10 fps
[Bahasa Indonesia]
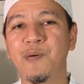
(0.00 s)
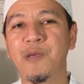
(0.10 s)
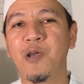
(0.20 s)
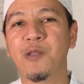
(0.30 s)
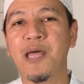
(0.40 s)

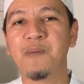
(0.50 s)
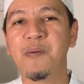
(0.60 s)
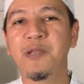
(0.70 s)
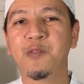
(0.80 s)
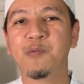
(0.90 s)
Tapi kalau
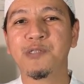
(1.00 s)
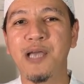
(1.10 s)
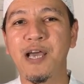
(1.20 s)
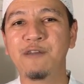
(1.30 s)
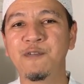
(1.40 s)
tanpa menyentuh
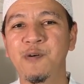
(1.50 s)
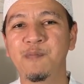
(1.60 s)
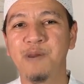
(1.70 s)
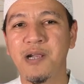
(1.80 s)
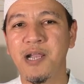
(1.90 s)

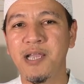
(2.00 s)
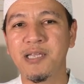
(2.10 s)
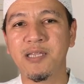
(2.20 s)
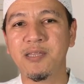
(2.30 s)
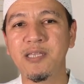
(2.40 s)
mushaf, maka
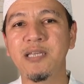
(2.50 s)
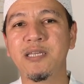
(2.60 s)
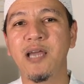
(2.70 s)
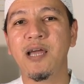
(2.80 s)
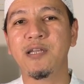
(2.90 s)
kita
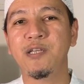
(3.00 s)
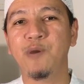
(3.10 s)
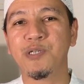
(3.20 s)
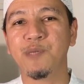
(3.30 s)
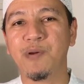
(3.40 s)
tidak
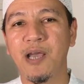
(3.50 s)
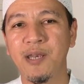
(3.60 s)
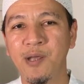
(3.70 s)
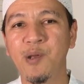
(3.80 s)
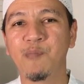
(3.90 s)

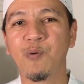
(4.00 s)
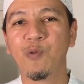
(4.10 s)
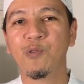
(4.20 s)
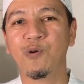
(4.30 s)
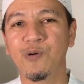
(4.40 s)
diwajibkan
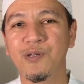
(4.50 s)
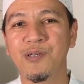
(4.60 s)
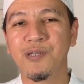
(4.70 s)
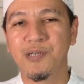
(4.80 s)
berwudu.